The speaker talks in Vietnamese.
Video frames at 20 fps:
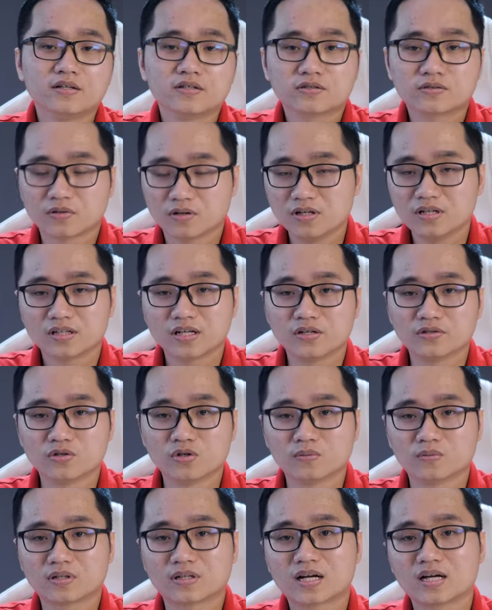Số lượng người
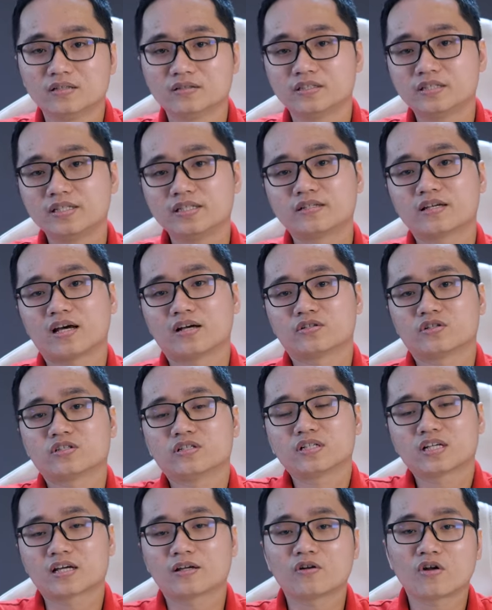dùng cần chi trả cho
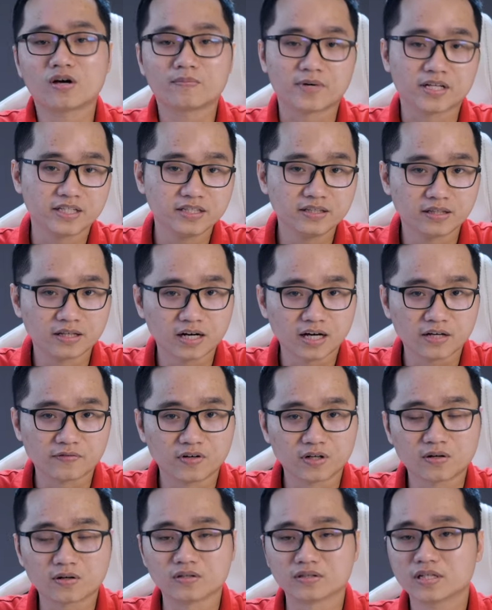những cái loại máy như thế này
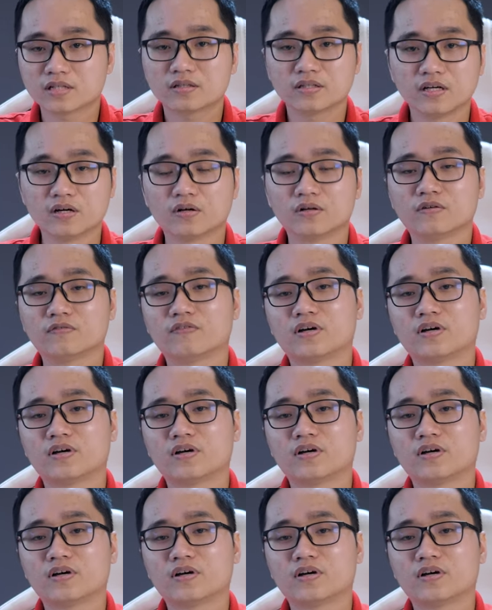vẫn còn rất nhiều,